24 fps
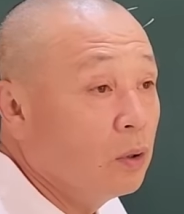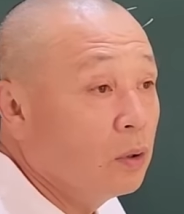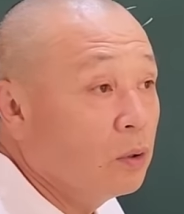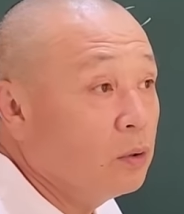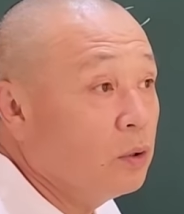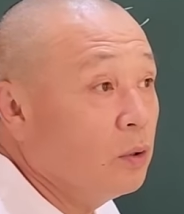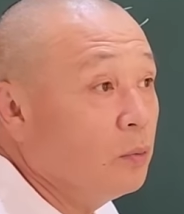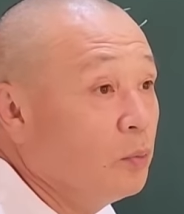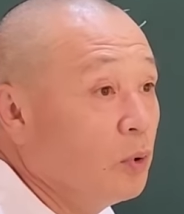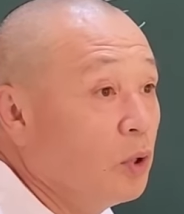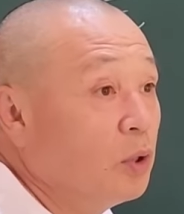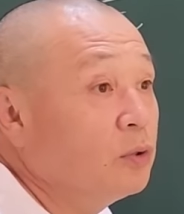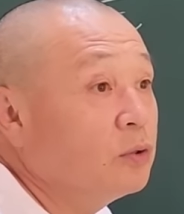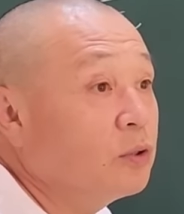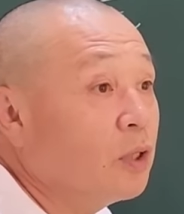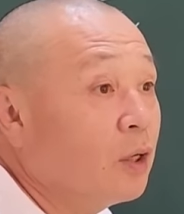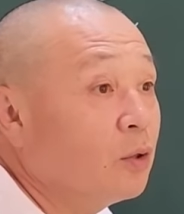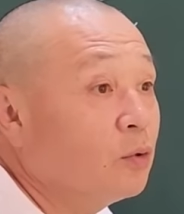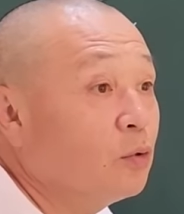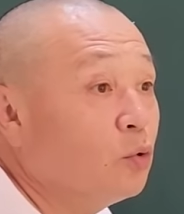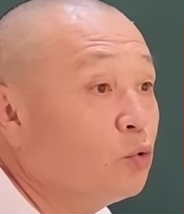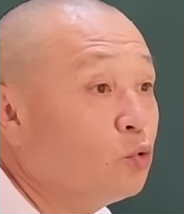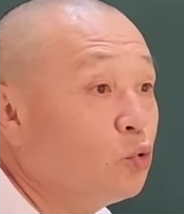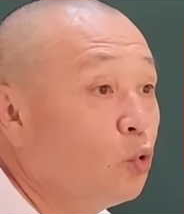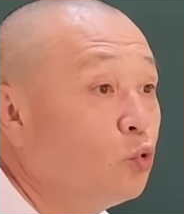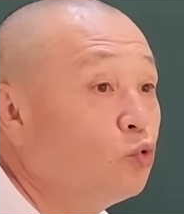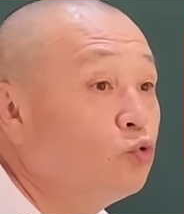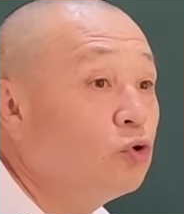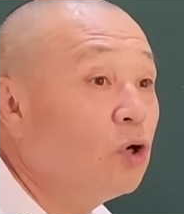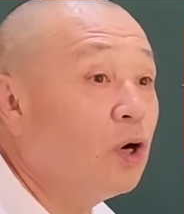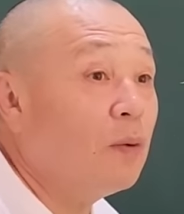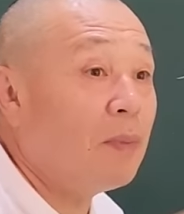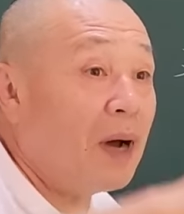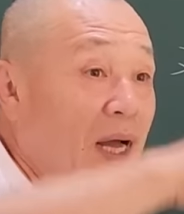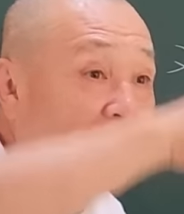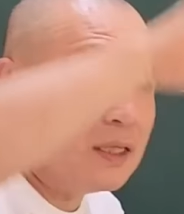근데 명상도
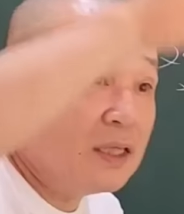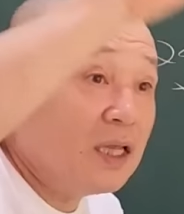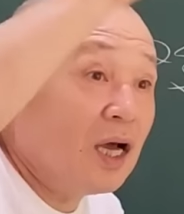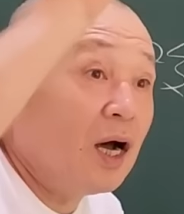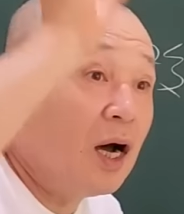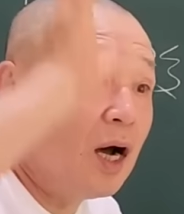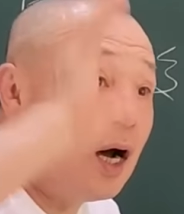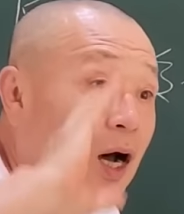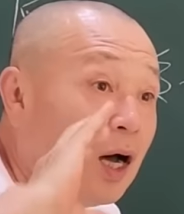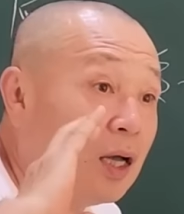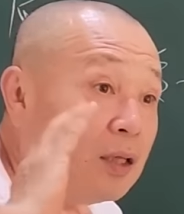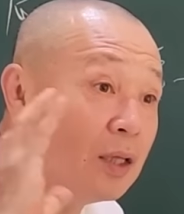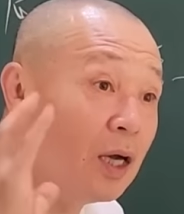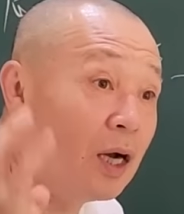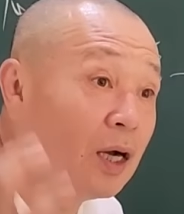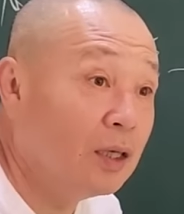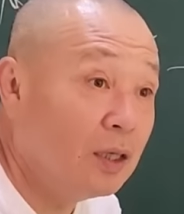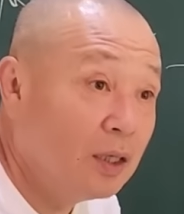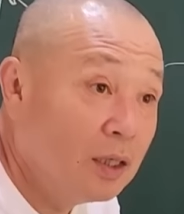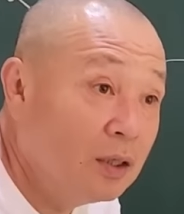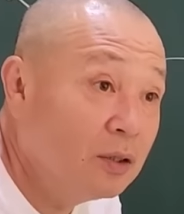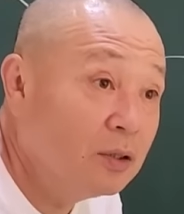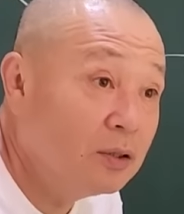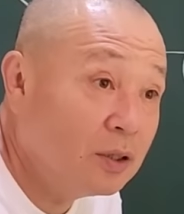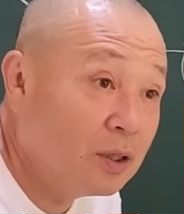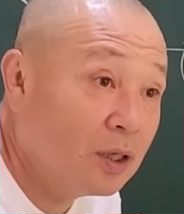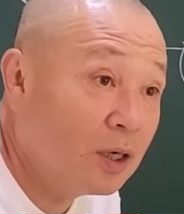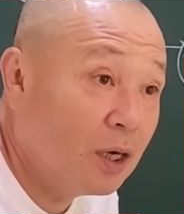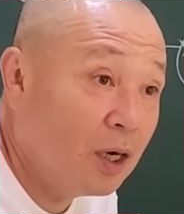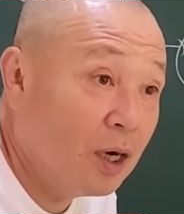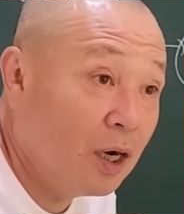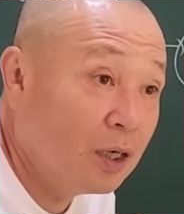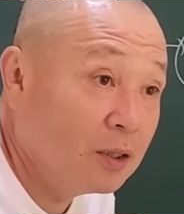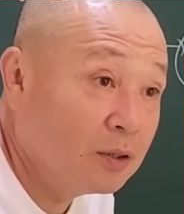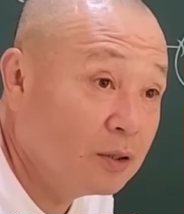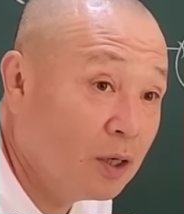종류가 많다. 내가
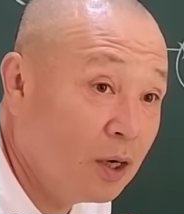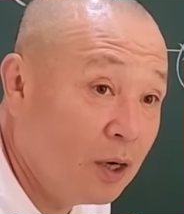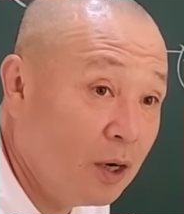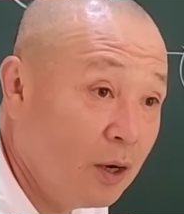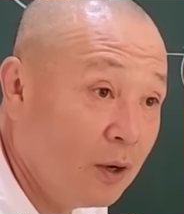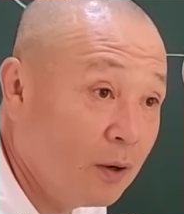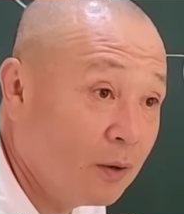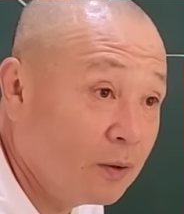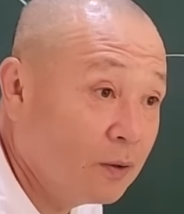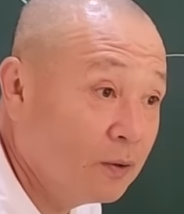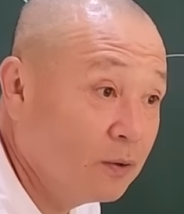얘기하잖아, 항상.